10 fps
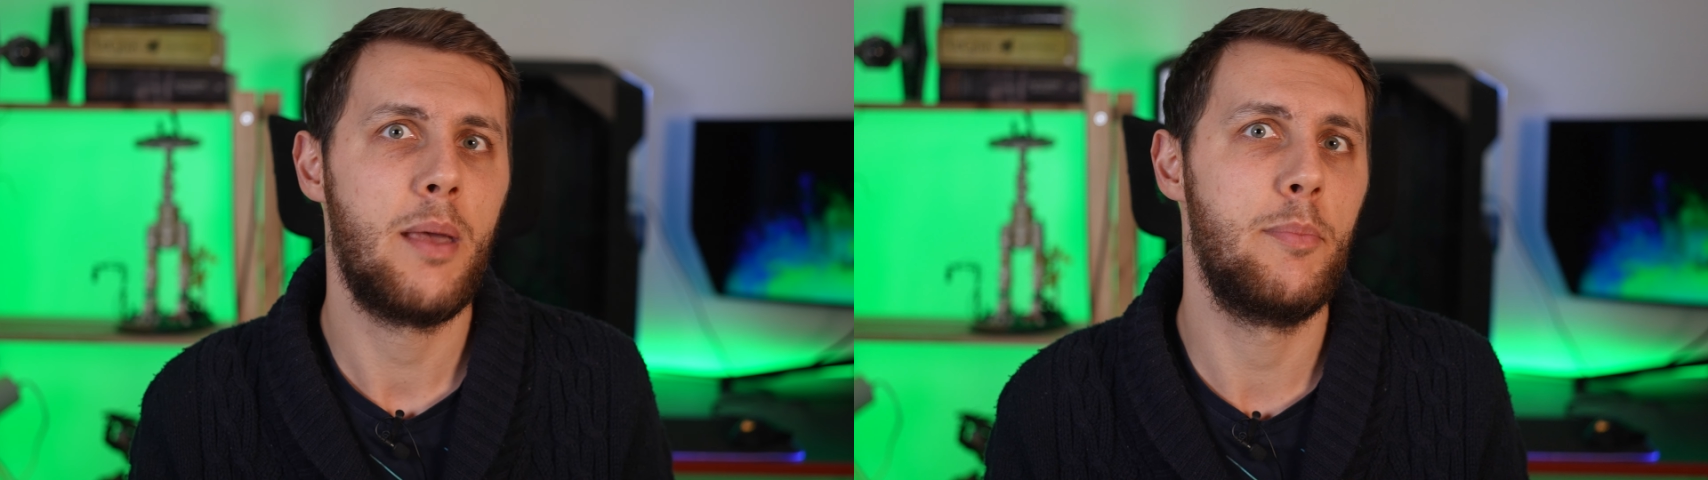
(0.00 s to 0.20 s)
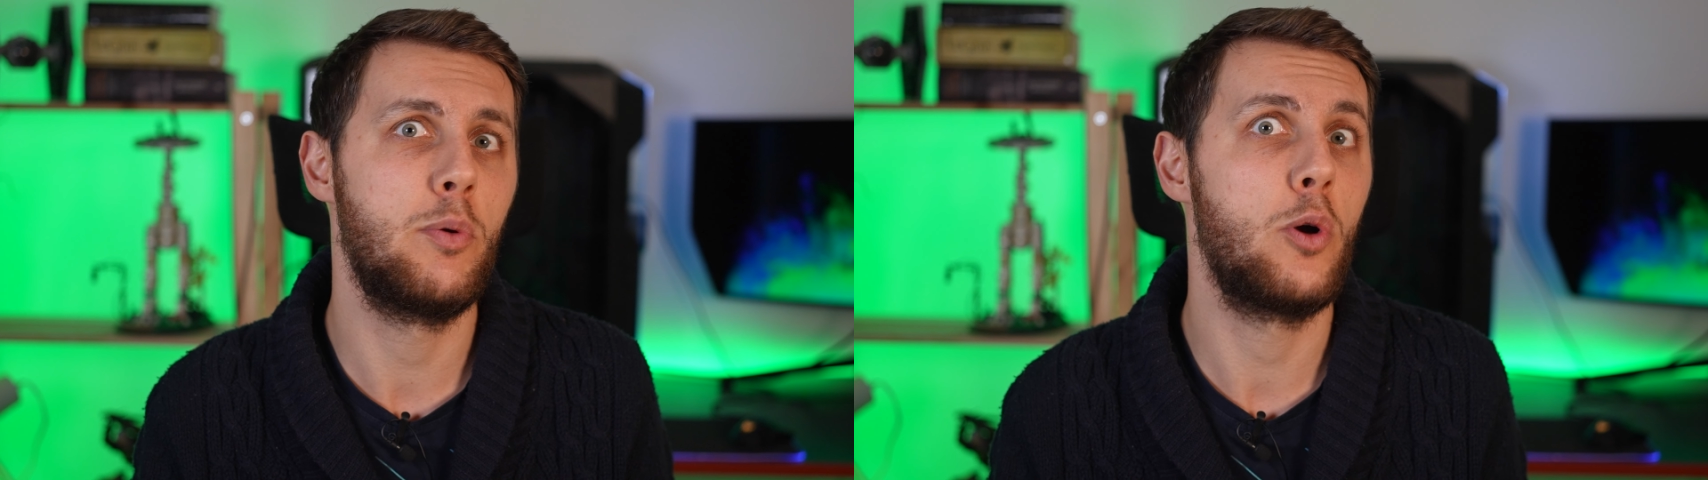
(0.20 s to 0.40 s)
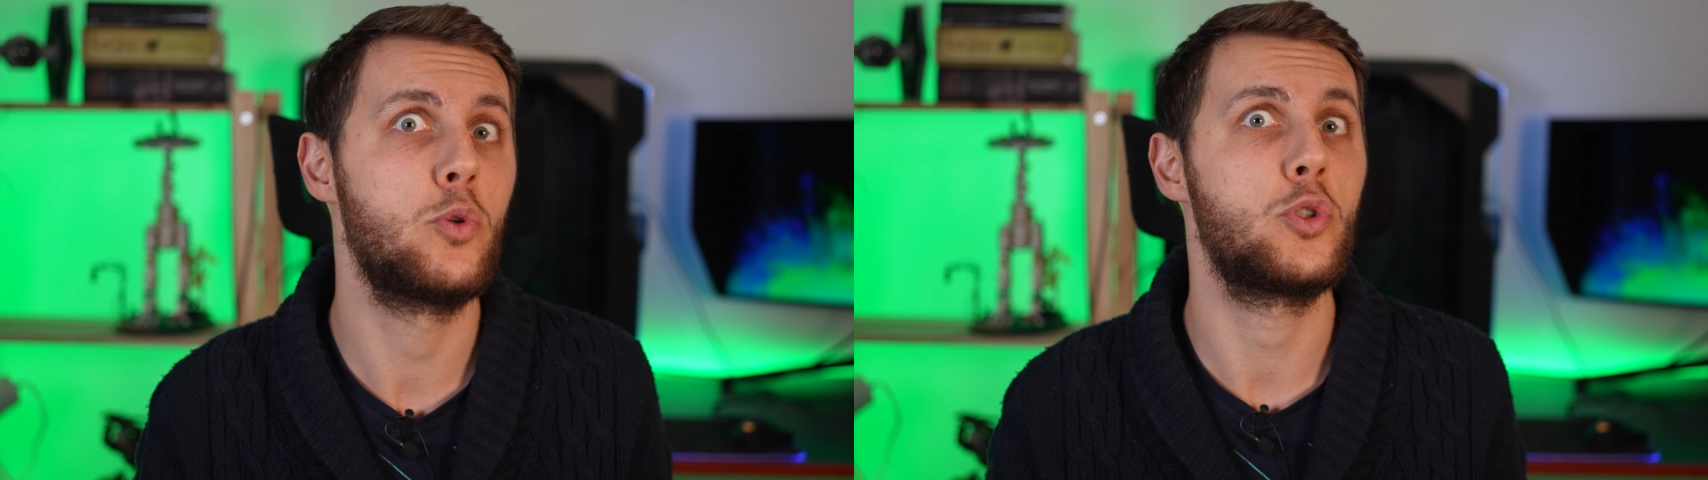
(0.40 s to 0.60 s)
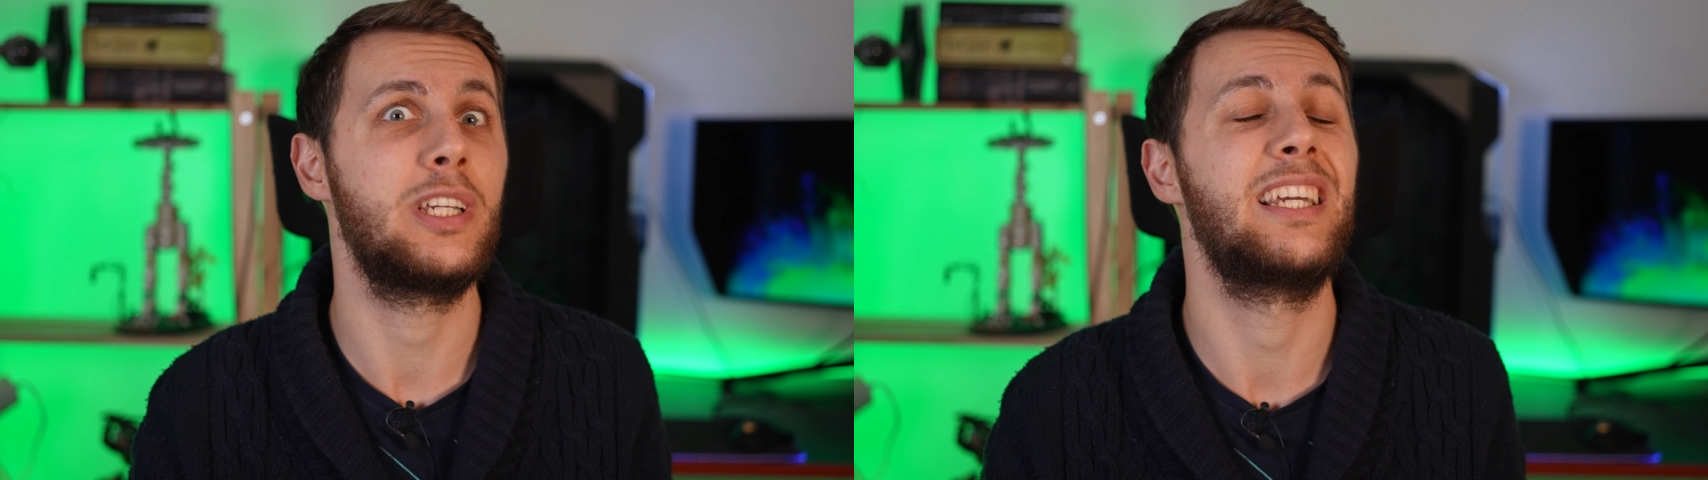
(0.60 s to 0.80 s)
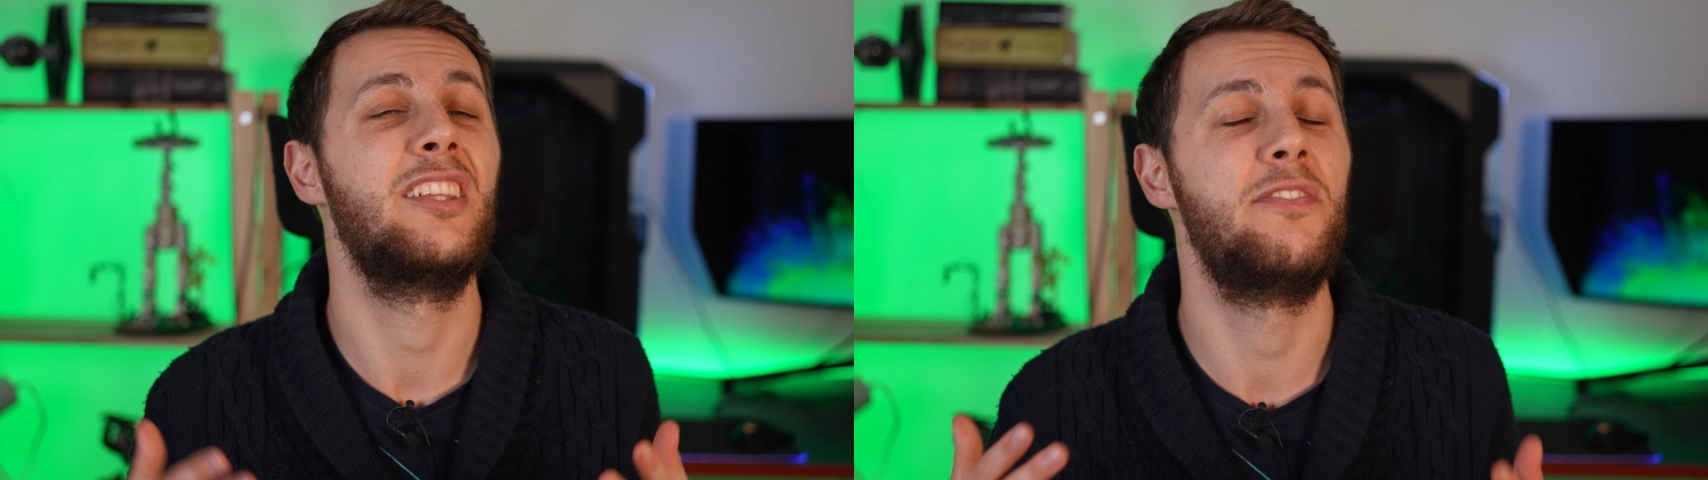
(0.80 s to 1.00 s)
było już ich